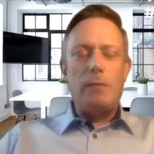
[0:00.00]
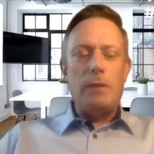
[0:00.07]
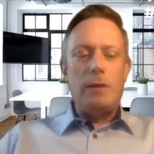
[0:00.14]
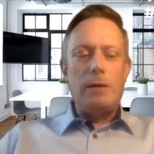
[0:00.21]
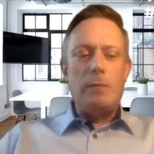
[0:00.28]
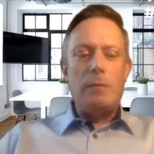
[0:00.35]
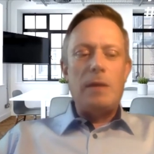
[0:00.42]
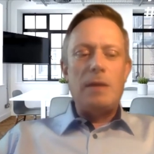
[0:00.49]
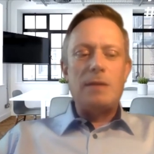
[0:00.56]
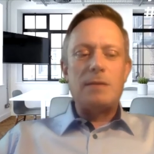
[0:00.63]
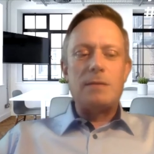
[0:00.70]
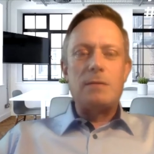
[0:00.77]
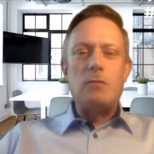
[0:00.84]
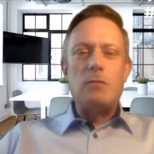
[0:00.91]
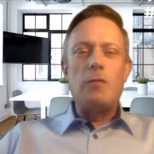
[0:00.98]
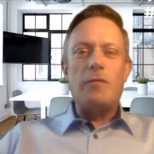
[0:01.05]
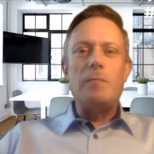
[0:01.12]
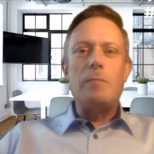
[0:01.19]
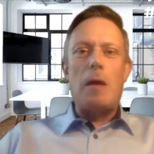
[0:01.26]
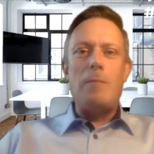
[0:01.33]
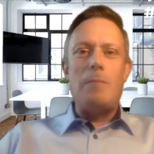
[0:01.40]
Ähm, es
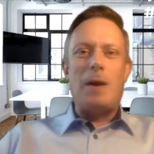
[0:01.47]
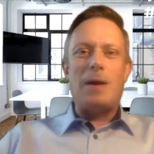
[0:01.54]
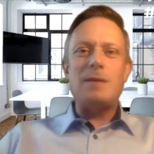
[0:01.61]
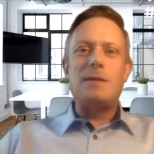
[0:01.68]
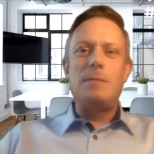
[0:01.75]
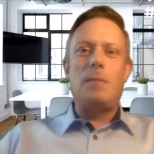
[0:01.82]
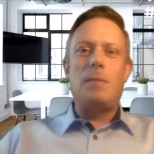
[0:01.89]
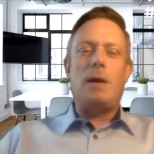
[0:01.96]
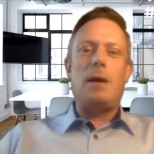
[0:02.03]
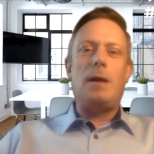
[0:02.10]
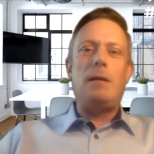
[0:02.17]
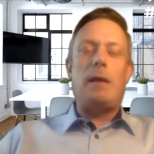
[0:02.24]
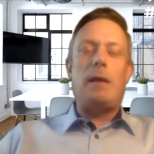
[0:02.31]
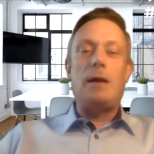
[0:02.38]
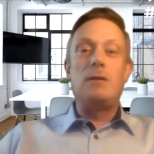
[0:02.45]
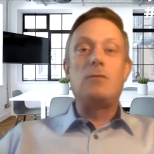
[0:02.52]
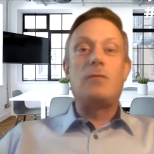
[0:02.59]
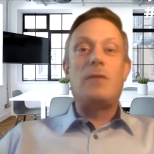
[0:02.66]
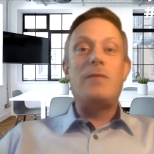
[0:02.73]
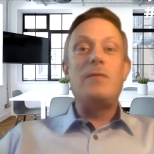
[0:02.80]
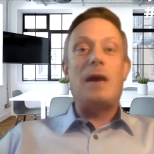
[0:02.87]
dürfen maximal,
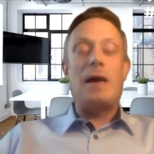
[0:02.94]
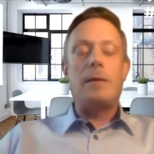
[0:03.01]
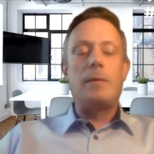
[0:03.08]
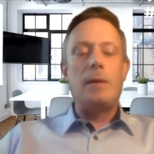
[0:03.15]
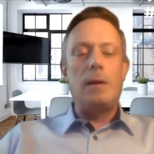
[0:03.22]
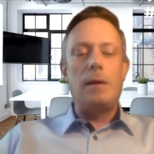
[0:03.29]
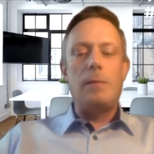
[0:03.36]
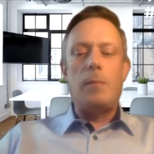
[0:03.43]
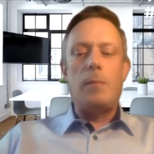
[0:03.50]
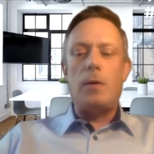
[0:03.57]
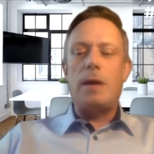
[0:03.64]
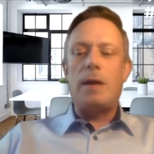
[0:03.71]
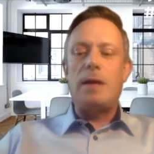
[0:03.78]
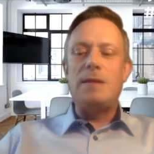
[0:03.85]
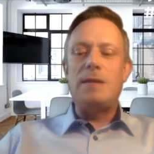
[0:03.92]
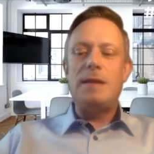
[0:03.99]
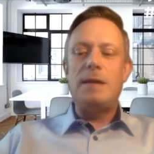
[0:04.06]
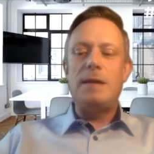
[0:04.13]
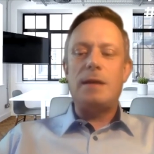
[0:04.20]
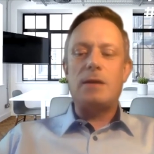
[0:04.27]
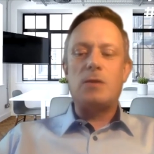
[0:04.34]
also wenn wir an äh, Bord einer
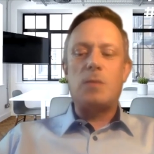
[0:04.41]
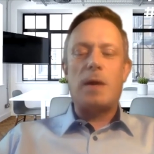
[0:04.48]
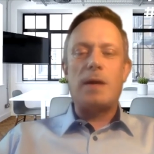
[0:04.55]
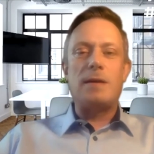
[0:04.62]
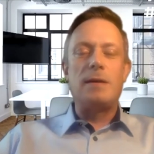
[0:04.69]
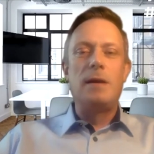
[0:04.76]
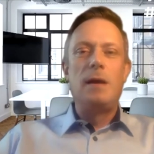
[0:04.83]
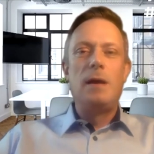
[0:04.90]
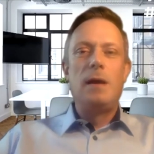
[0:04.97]
Segelyacht sprechen,